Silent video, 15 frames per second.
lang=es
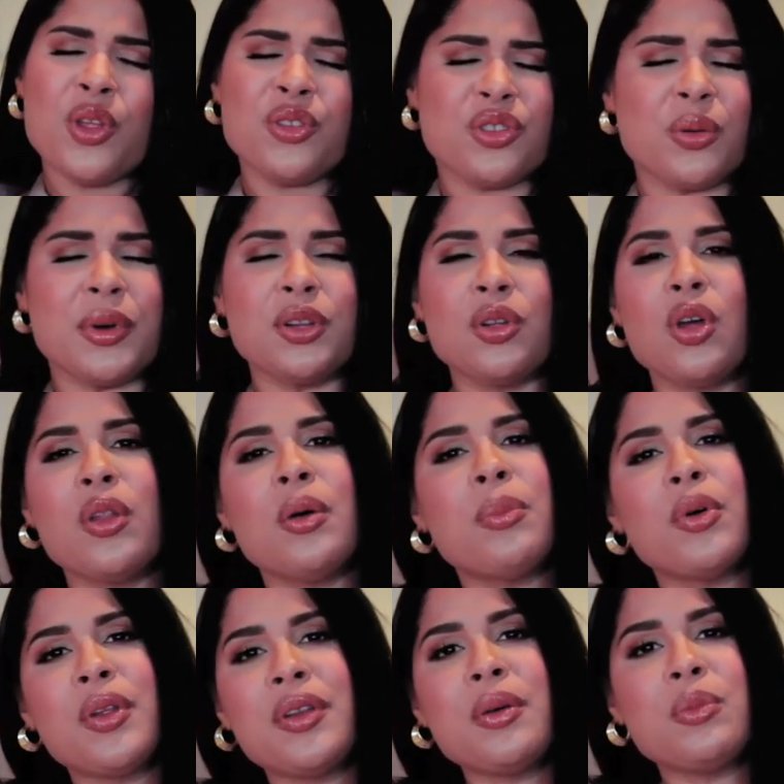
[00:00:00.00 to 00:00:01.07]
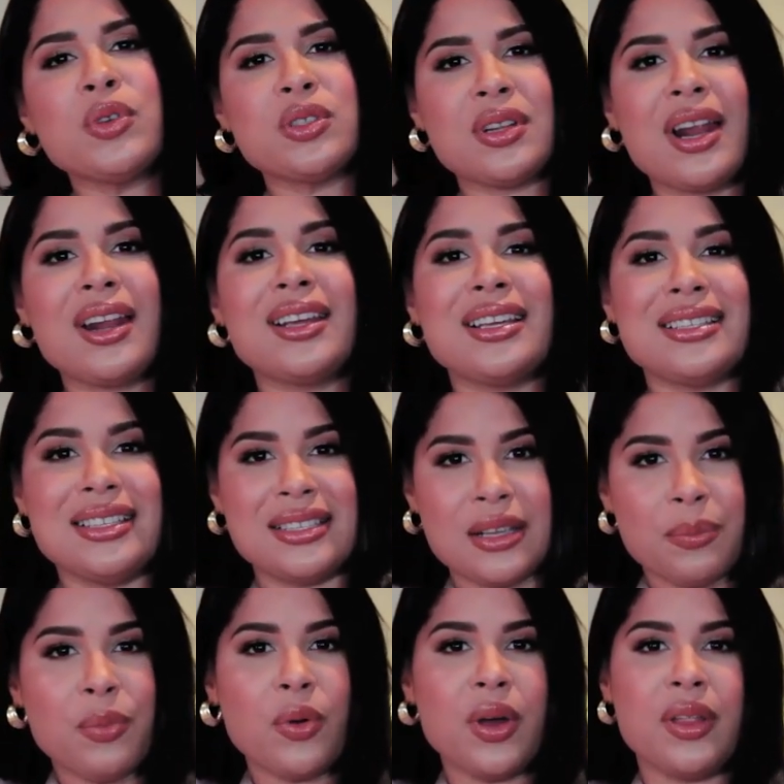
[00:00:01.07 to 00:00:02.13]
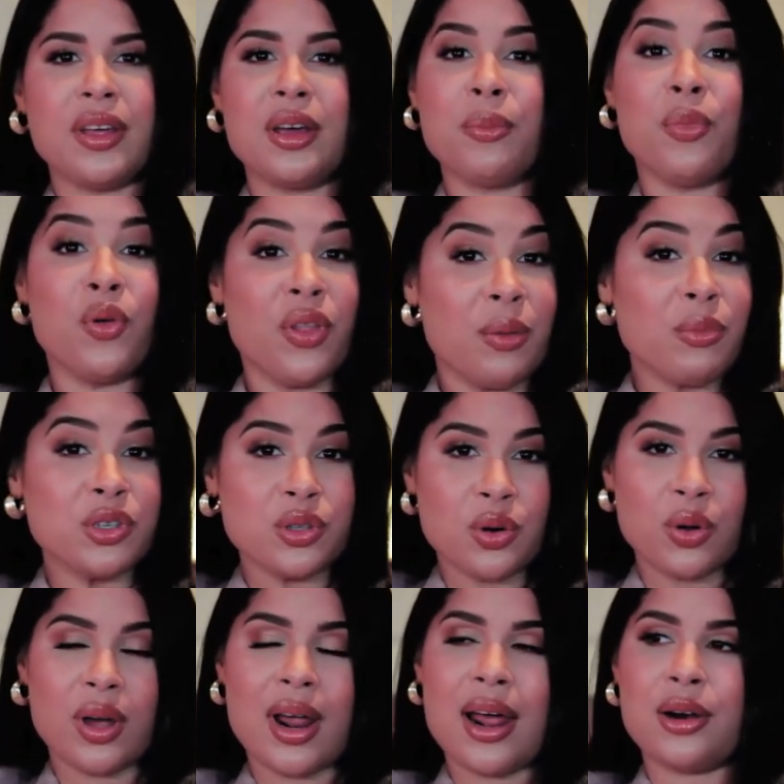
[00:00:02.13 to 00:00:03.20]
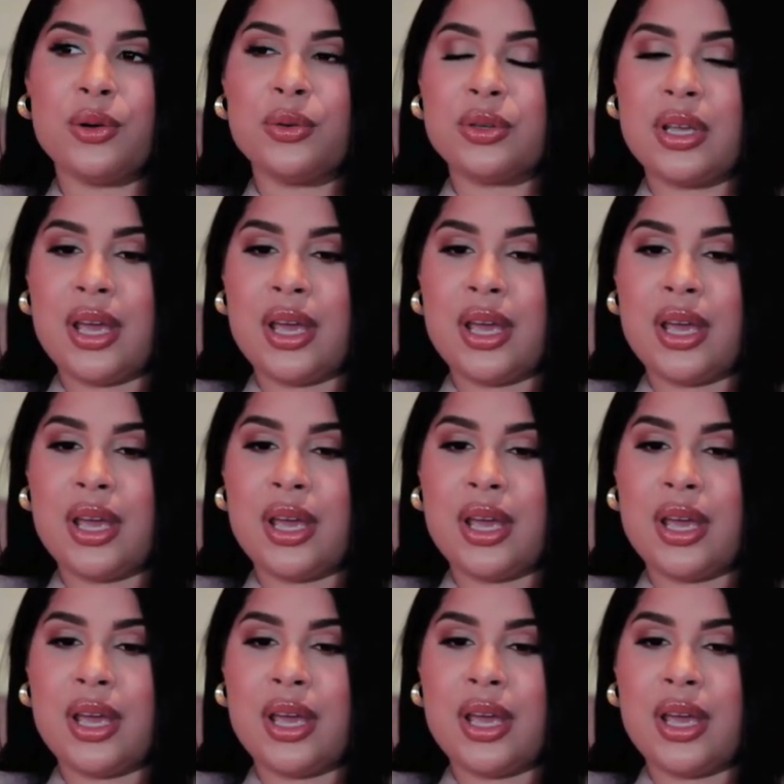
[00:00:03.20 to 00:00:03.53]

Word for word: sobre todo de poder demostrar que sí se puede, que podemos lograrlo,